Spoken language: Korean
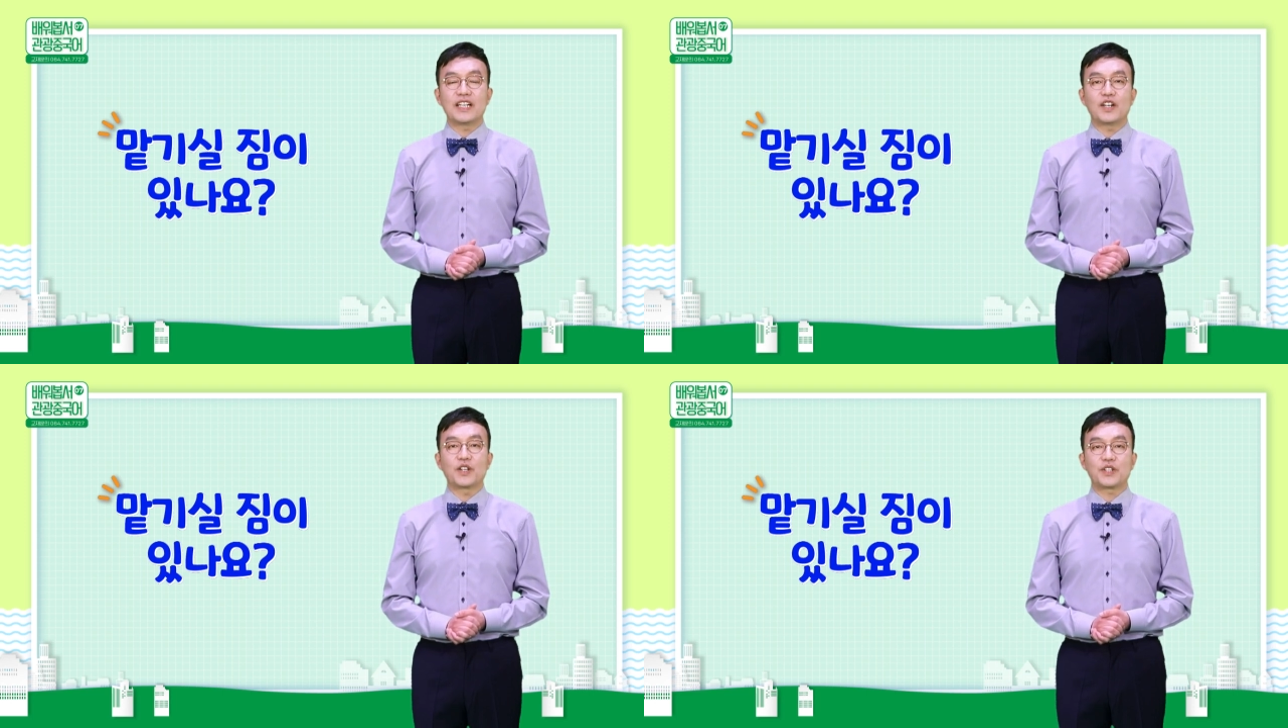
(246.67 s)

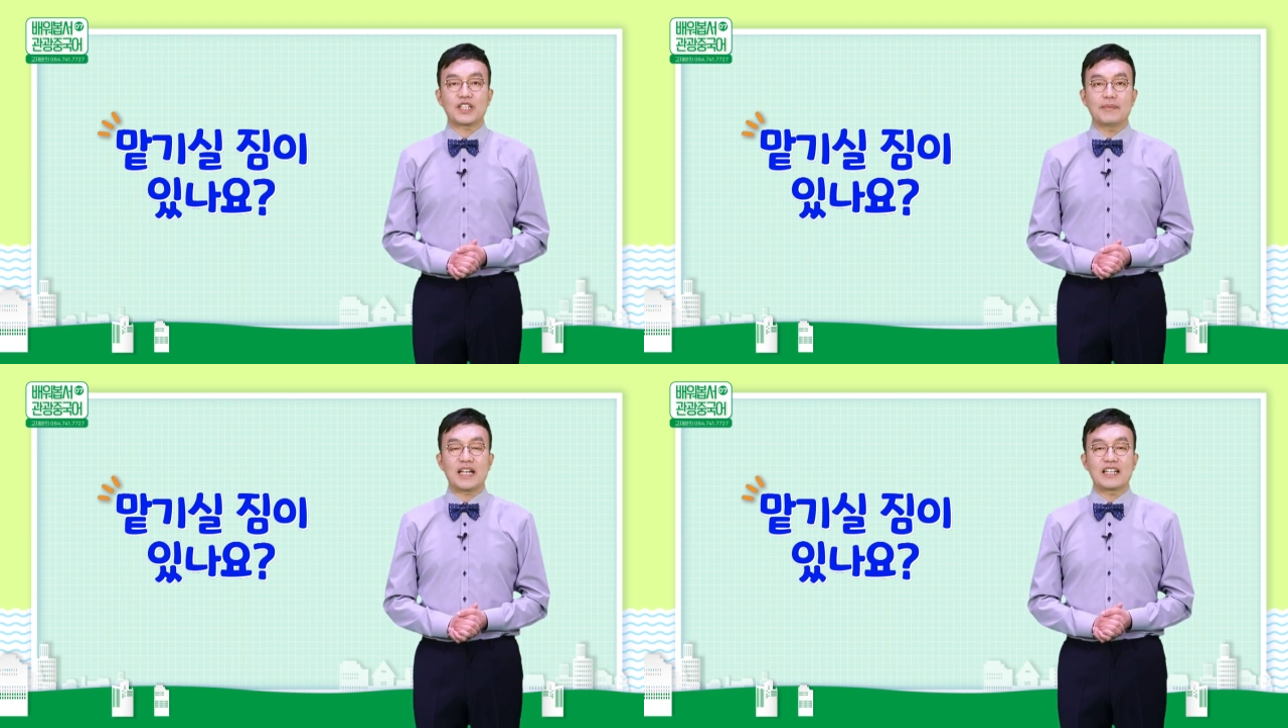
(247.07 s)
이걸
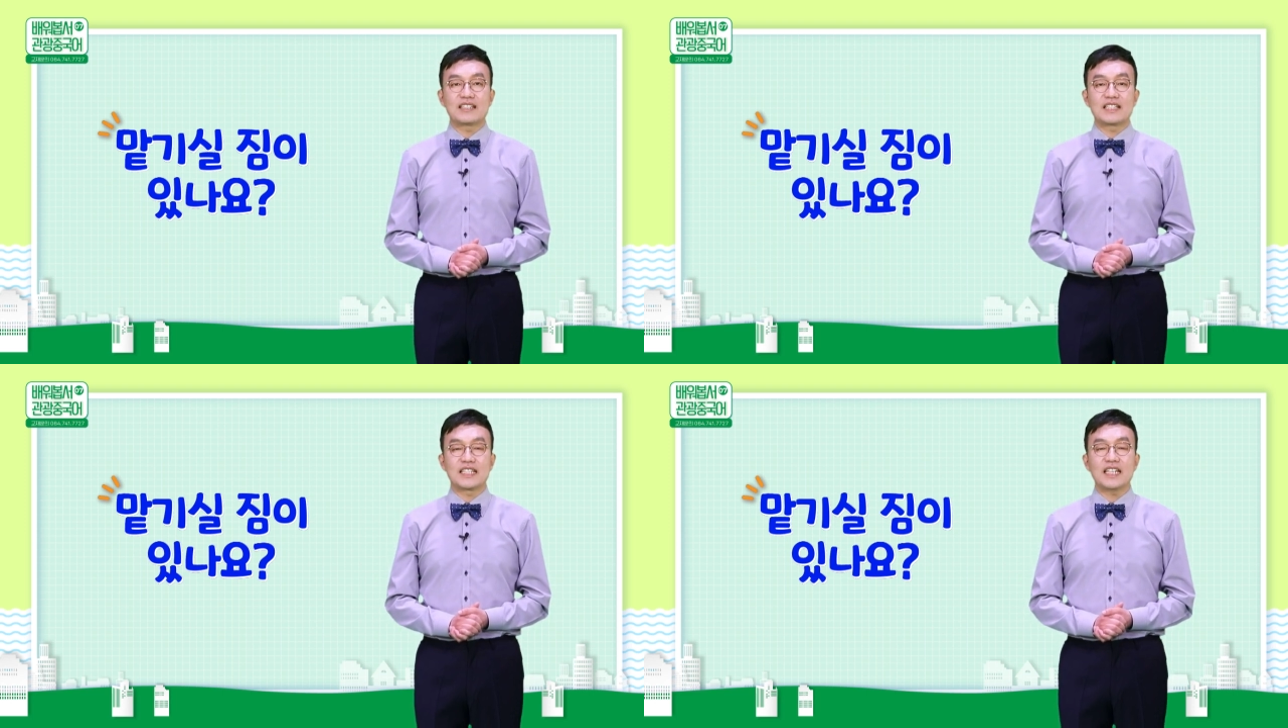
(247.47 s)
어떻게
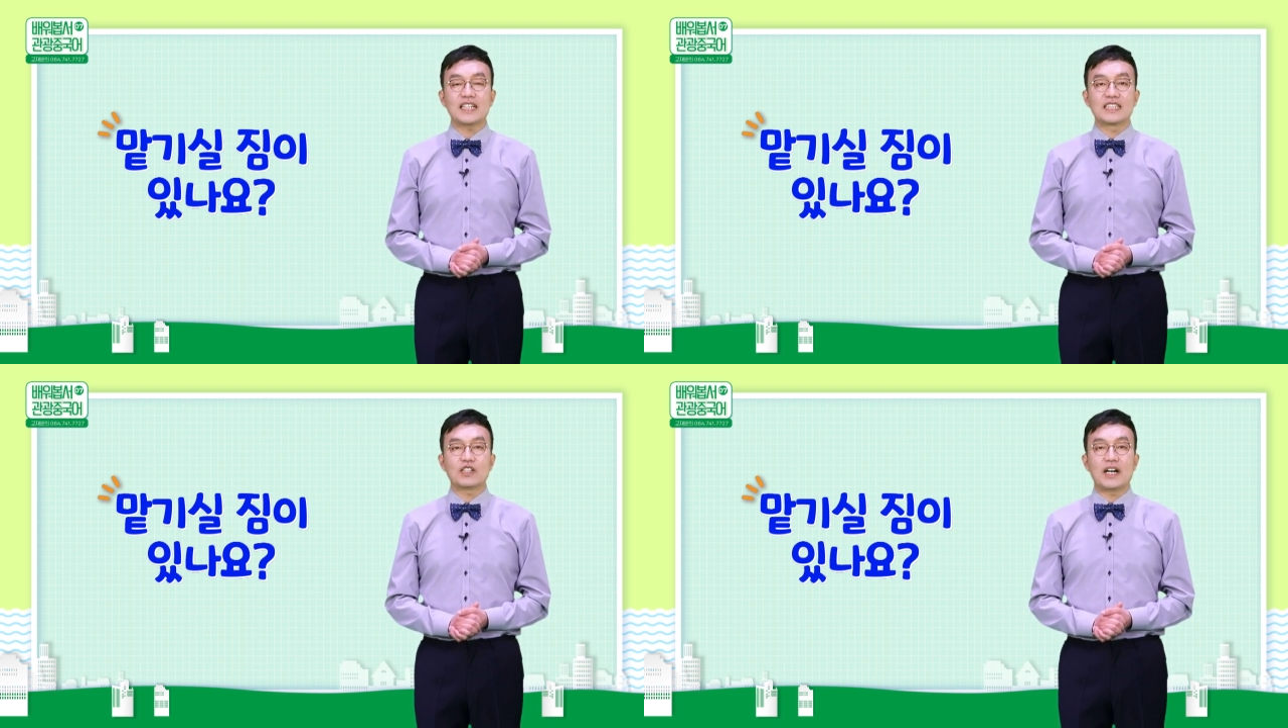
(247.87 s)

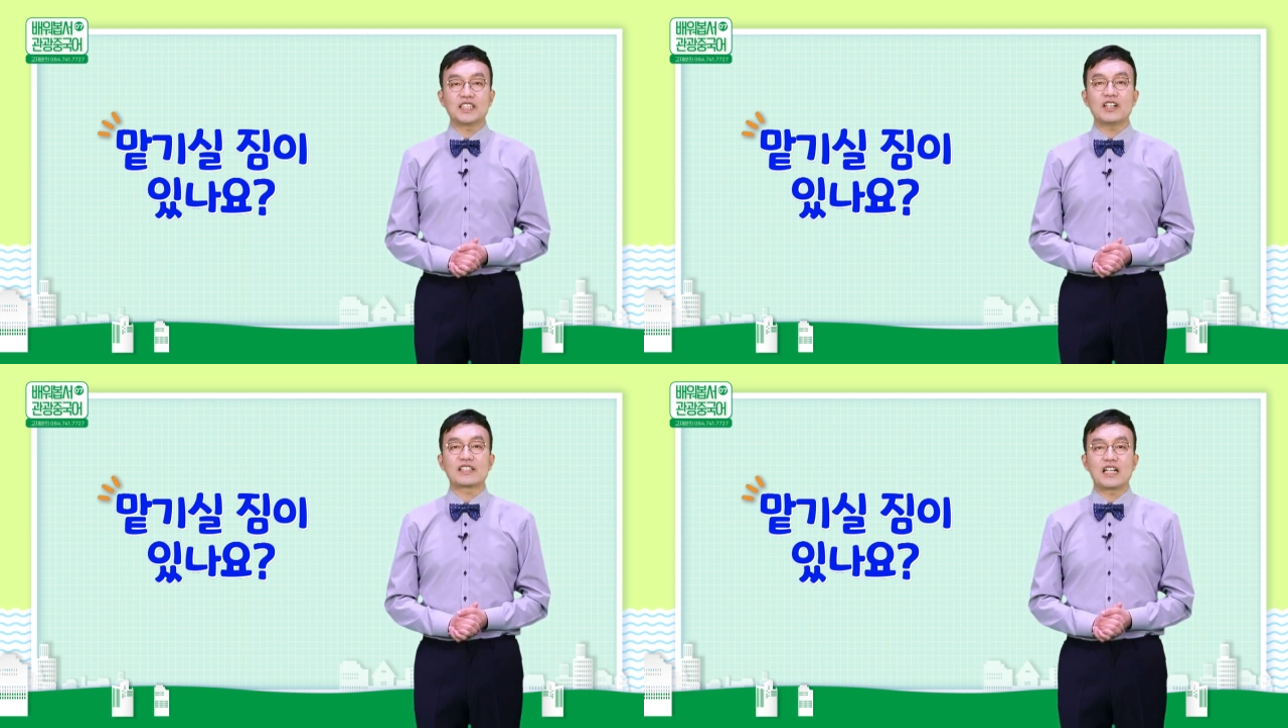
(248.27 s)
말하는지 그
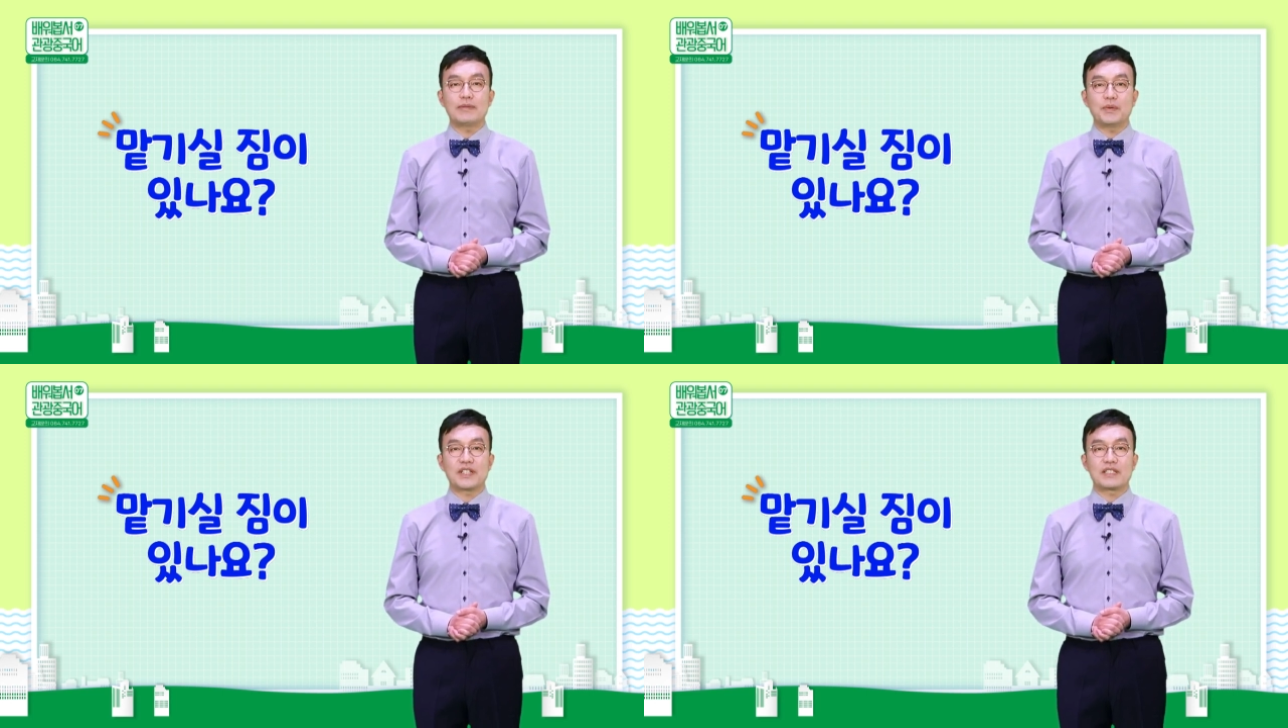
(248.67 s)
과정
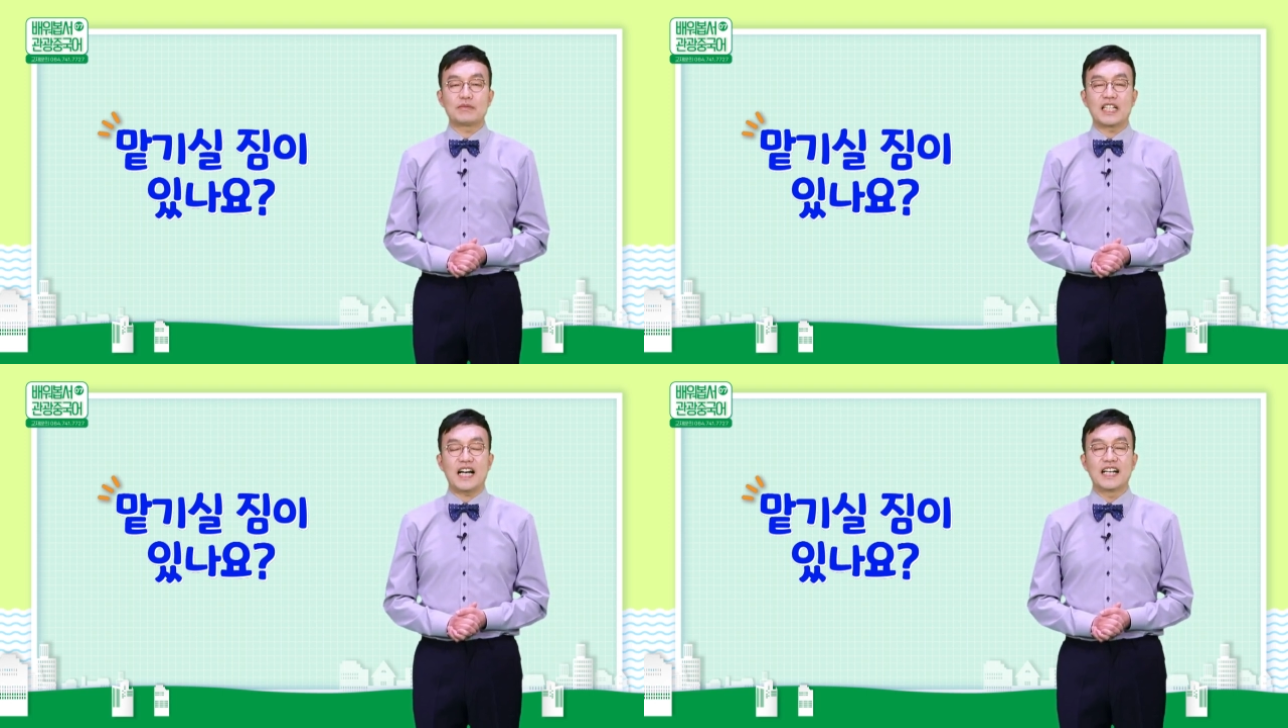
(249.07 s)

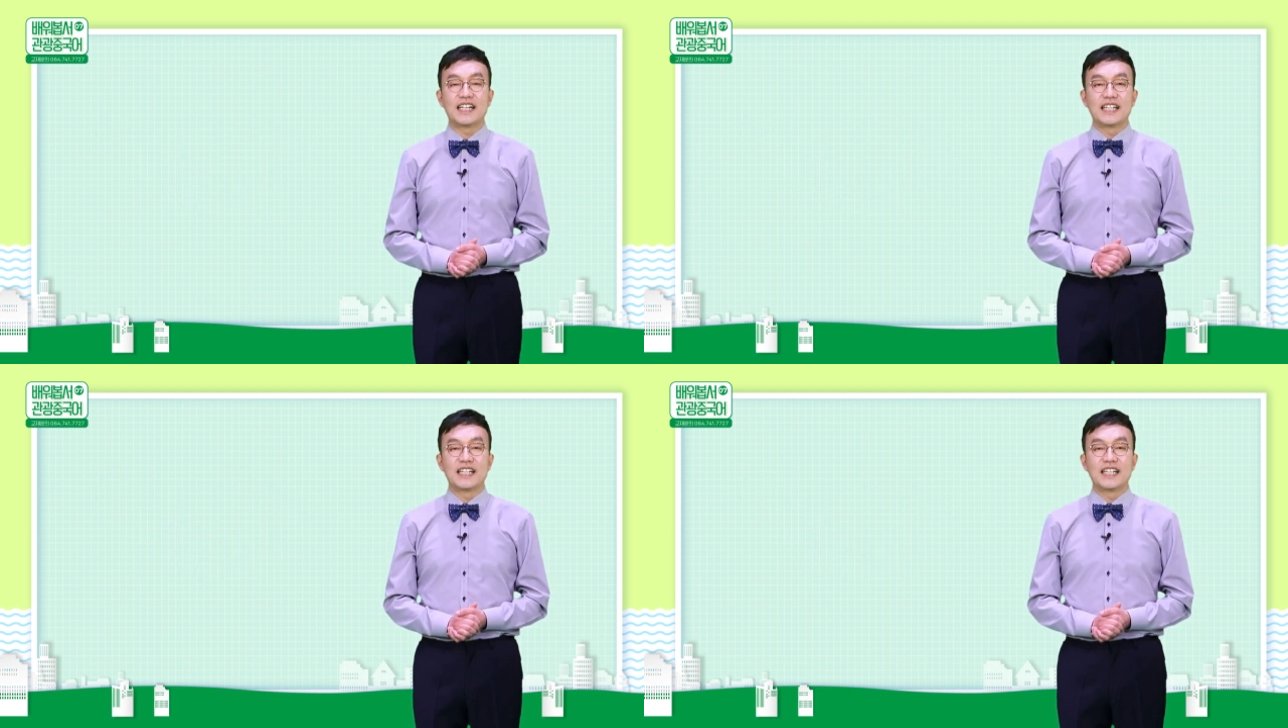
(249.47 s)
살펴보겠습니다.